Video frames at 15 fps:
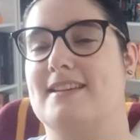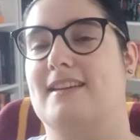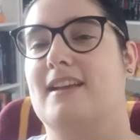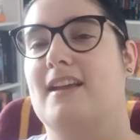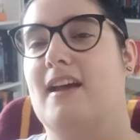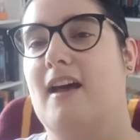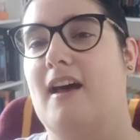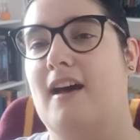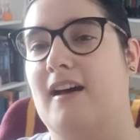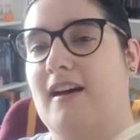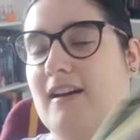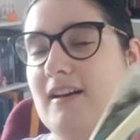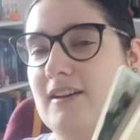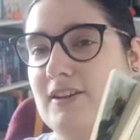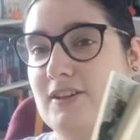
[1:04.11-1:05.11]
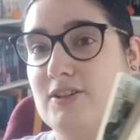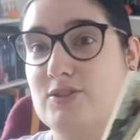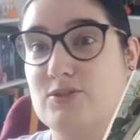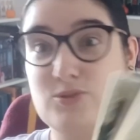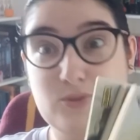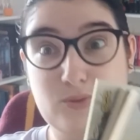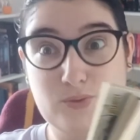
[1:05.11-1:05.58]
Euh, euh,
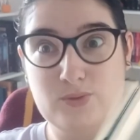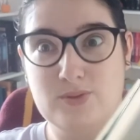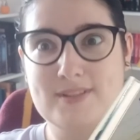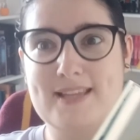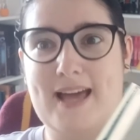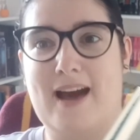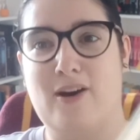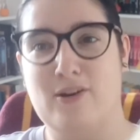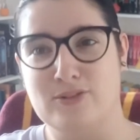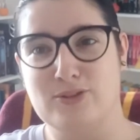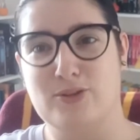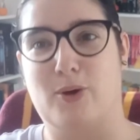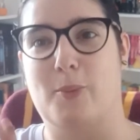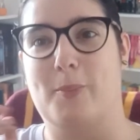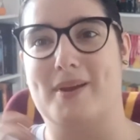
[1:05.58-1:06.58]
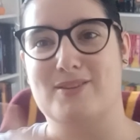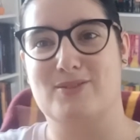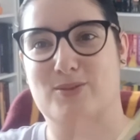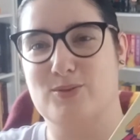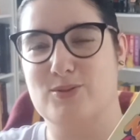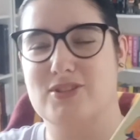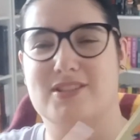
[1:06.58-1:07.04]
du coup, ça rentre parce
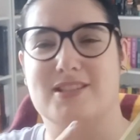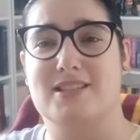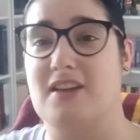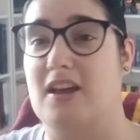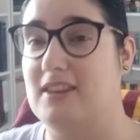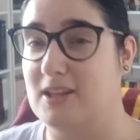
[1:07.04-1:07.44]
que c'est euh,